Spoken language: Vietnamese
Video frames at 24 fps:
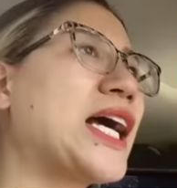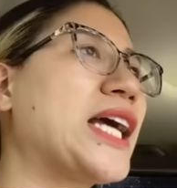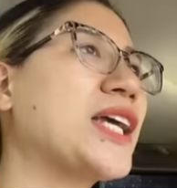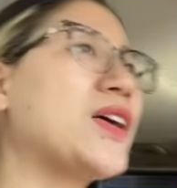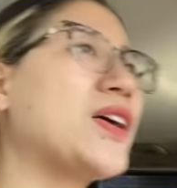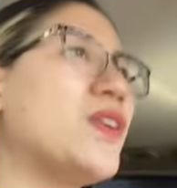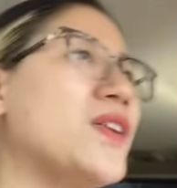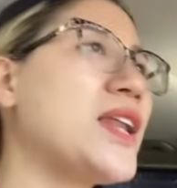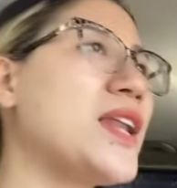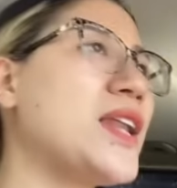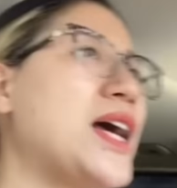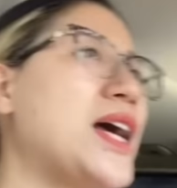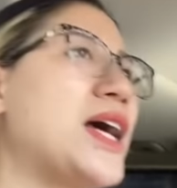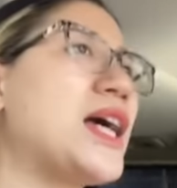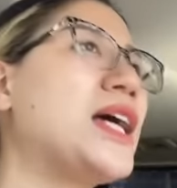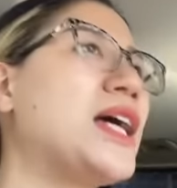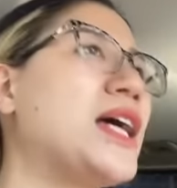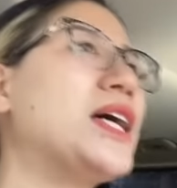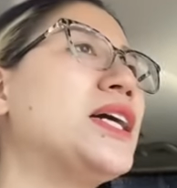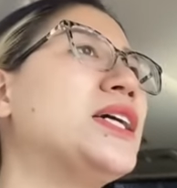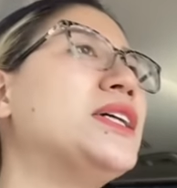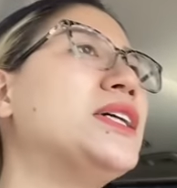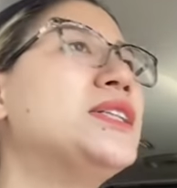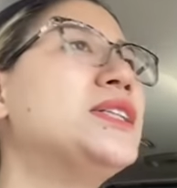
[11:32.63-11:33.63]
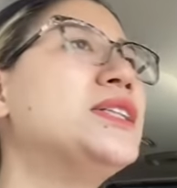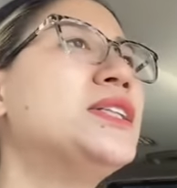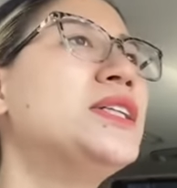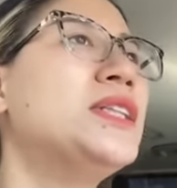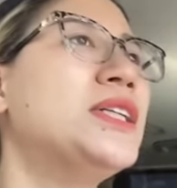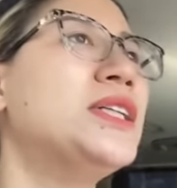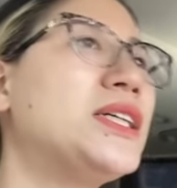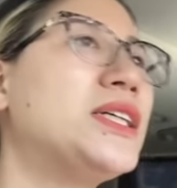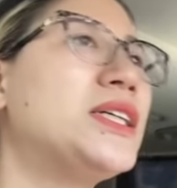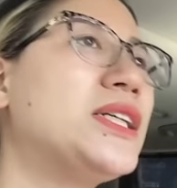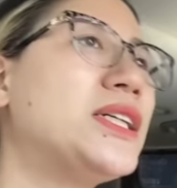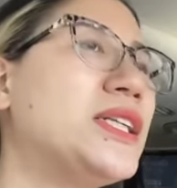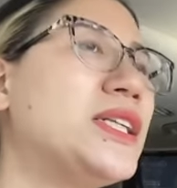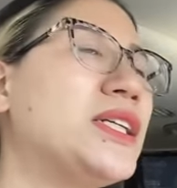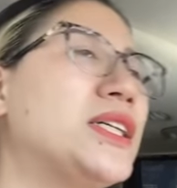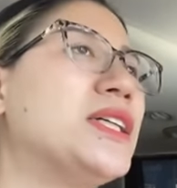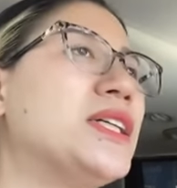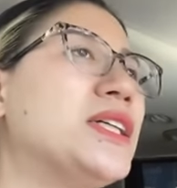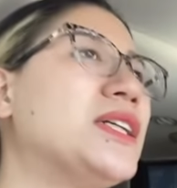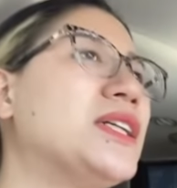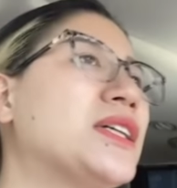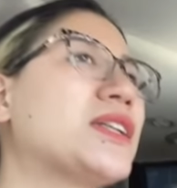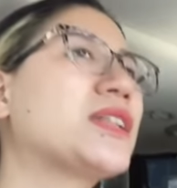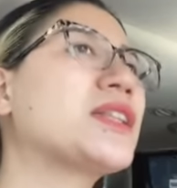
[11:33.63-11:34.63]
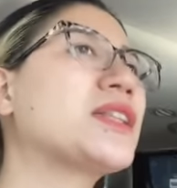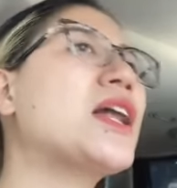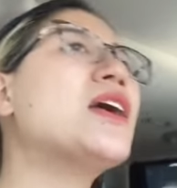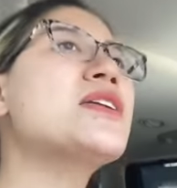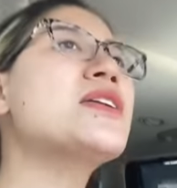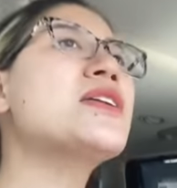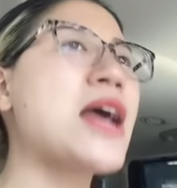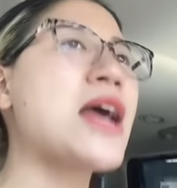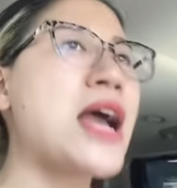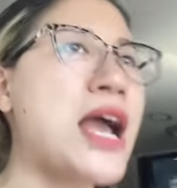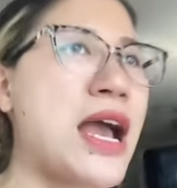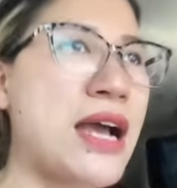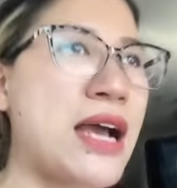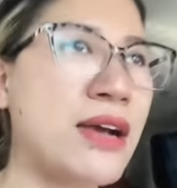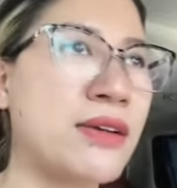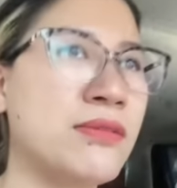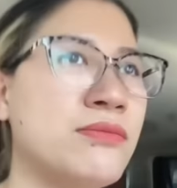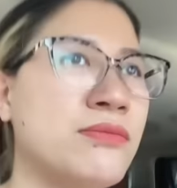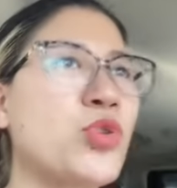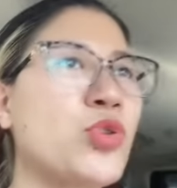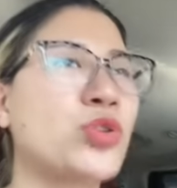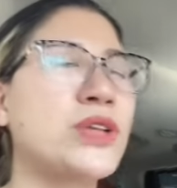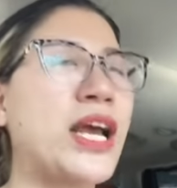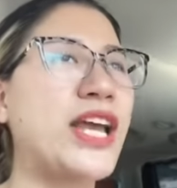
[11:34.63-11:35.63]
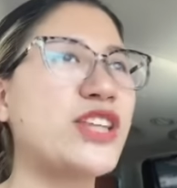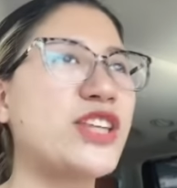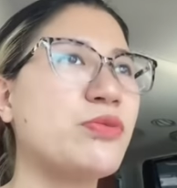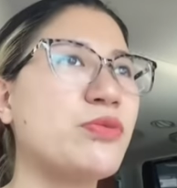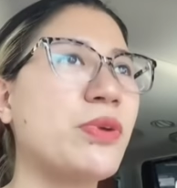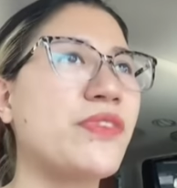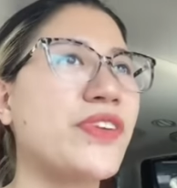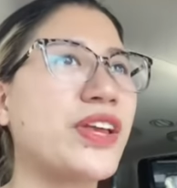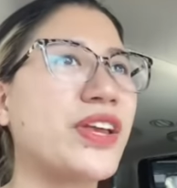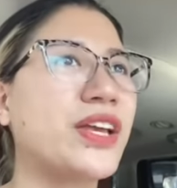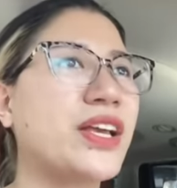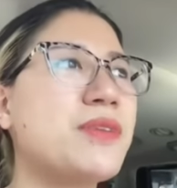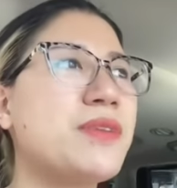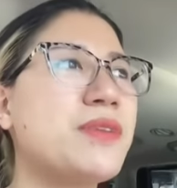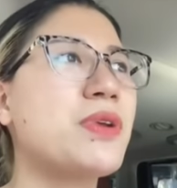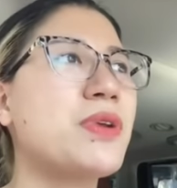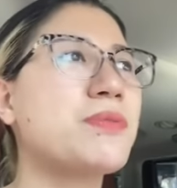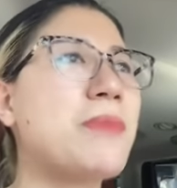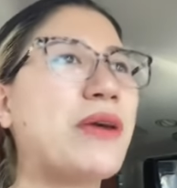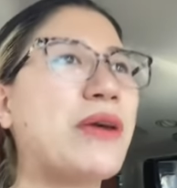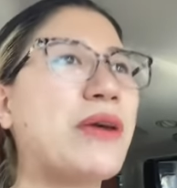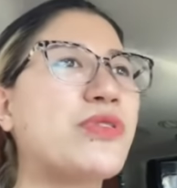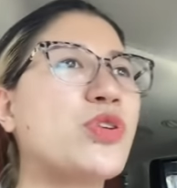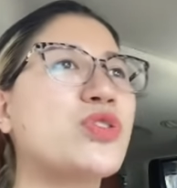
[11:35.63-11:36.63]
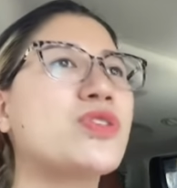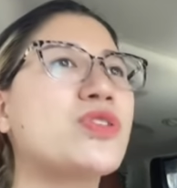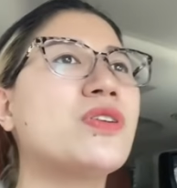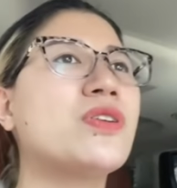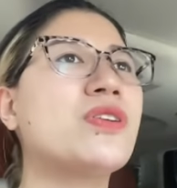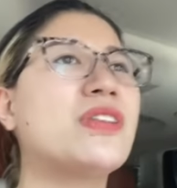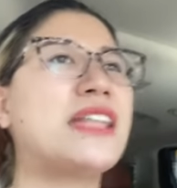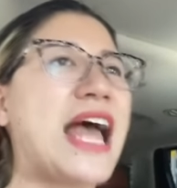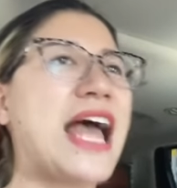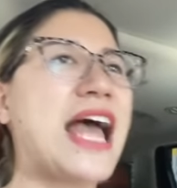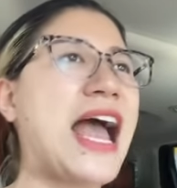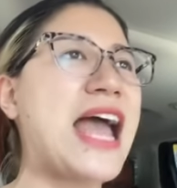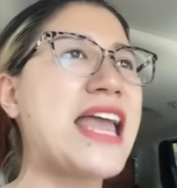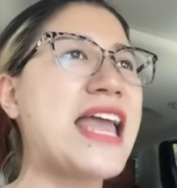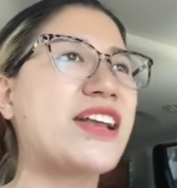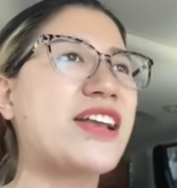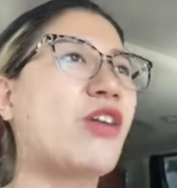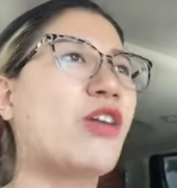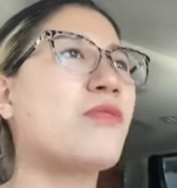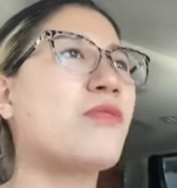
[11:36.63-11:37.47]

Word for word: cái gọi là uh, đơn hàng. Một ngày chúng mày phải kiếm được bao nhiêu like,